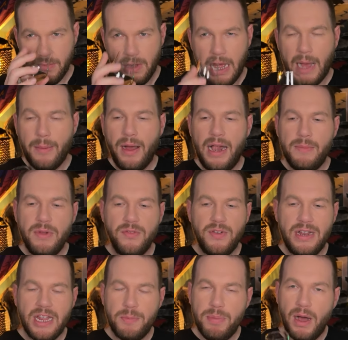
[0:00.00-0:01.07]
Aber halt mit
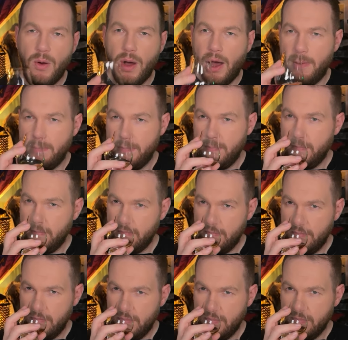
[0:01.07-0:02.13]
wenig Power.
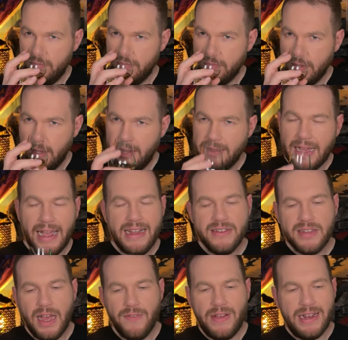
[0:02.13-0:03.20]

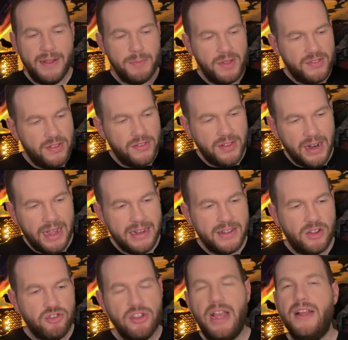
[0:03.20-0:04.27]
Dahinter, wenn du ein bisschen
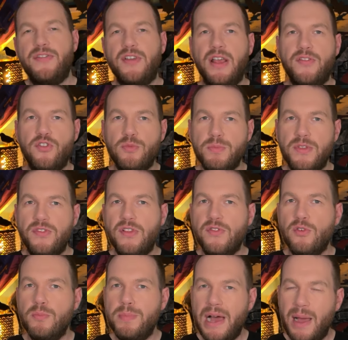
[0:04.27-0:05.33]
dahinter steigst, kriegst du ein bisschen
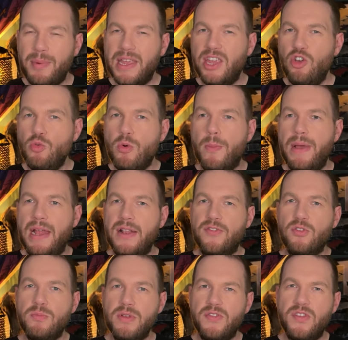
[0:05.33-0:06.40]
so ein Barbecue-Moment,
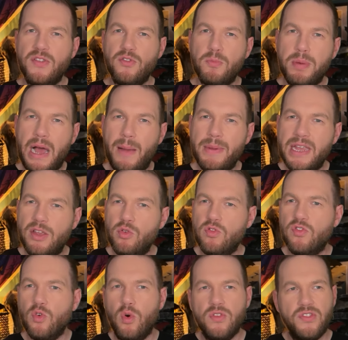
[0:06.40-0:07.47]
so ein bisschen so
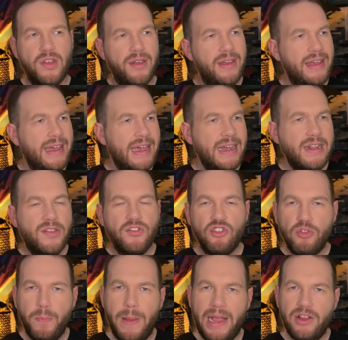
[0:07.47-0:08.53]
Barbecue-Soße, diese
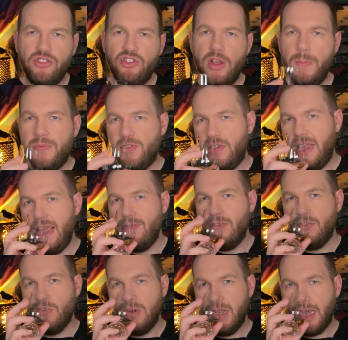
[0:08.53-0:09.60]
Speckchips, irgendwie
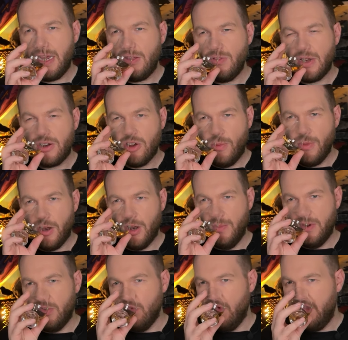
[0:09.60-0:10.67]
so in die Richtung, das kommt auch noch
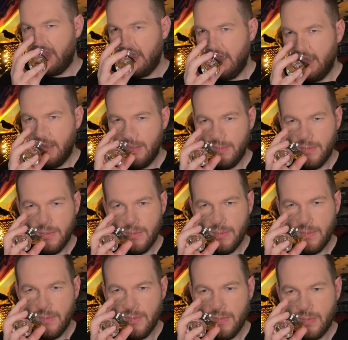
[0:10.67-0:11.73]
mit durch.
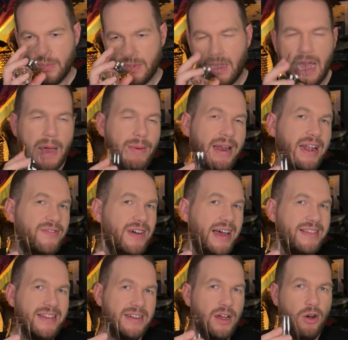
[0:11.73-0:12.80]
Aber das
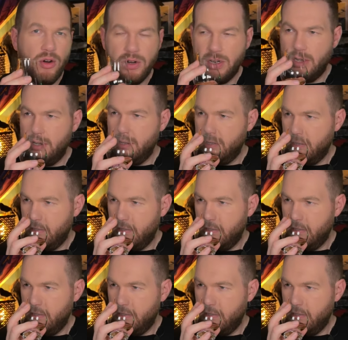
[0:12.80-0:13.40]
war dann auch, ne?